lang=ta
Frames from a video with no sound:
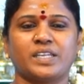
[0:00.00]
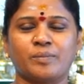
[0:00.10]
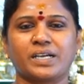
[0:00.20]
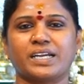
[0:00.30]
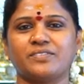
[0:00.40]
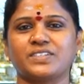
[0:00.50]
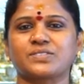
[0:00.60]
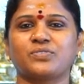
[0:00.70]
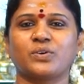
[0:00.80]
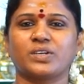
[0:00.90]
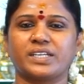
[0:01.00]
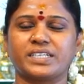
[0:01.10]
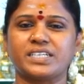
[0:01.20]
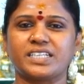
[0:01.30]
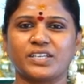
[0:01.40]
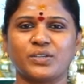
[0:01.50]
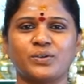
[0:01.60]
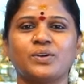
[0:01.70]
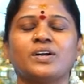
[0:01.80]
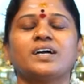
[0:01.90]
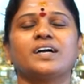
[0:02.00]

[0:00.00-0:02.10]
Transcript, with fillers: நம்ம கடை ஃபஸ்ட் ஃப்ளோரில் இருக்குதுன்னு தெரியும்